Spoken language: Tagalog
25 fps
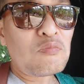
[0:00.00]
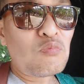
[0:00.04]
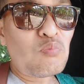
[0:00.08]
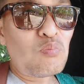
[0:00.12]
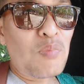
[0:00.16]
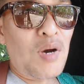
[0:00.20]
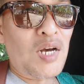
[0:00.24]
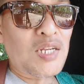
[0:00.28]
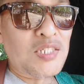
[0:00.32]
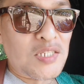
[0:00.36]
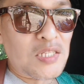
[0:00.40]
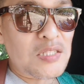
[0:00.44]

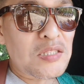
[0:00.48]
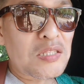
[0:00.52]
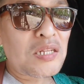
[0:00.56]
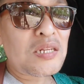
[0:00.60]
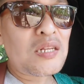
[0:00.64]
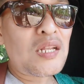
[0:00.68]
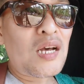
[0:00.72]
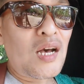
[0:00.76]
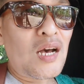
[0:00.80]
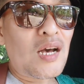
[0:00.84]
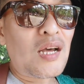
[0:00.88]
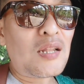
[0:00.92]
bajad
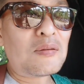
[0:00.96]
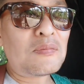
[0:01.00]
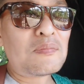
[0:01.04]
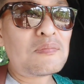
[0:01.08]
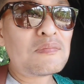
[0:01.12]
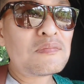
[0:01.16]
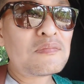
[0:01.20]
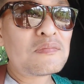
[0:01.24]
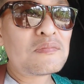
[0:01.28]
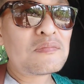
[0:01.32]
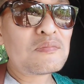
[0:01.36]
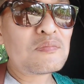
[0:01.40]
tadaan
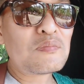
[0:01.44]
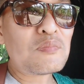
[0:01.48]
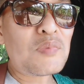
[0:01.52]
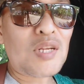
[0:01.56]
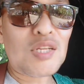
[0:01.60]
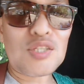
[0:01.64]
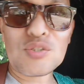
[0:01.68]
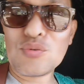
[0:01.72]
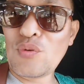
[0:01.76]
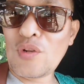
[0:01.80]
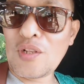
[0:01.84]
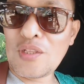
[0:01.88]

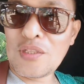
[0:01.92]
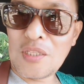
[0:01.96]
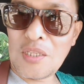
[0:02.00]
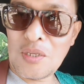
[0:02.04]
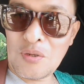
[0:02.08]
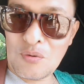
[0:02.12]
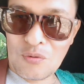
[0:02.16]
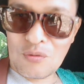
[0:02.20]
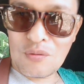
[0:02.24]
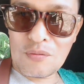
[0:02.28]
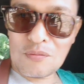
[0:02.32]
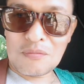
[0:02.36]
para
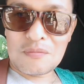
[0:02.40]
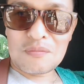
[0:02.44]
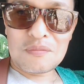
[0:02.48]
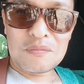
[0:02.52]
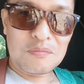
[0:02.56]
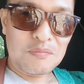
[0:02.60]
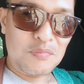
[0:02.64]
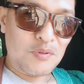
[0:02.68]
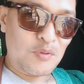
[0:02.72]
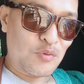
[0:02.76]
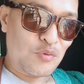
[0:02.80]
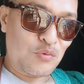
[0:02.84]
swertihon
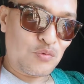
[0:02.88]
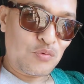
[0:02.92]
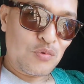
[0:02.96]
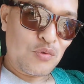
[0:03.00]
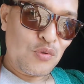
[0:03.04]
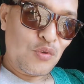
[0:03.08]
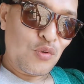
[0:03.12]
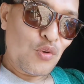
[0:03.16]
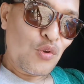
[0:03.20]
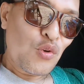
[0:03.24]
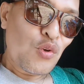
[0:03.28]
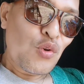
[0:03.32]

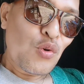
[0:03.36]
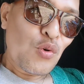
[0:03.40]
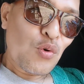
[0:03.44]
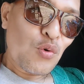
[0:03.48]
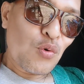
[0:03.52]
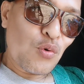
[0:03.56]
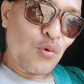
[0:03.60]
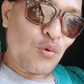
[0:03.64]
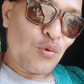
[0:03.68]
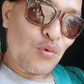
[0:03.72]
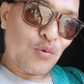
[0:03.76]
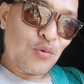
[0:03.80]

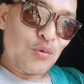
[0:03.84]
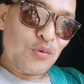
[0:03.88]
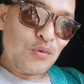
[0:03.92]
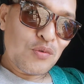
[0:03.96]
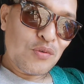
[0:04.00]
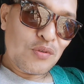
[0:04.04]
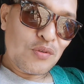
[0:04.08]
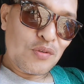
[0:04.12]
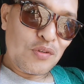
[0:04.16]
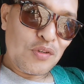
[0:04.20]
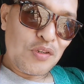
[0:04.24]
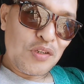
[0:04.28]
kung
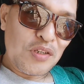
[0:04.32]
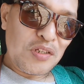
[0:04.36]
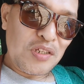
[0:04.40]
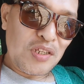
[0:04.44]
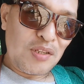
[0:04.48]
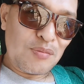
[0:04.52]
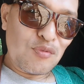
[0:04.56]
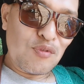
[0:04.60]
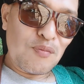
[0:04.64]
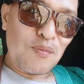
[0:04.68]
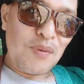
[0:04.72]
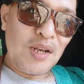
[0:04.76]

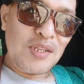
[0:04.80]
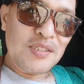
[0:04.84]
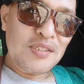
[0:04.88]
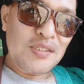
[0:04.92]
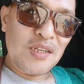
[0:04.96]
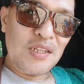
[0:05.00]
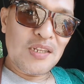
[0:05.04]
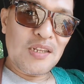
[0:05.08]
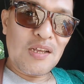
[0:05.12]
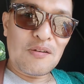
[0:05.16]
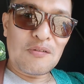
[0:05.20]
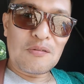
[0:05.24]
di mo
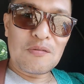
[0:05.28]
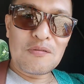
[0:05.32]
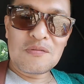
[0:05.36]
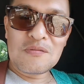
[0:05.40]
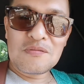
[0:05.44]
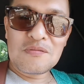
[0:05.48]
budget daw ah,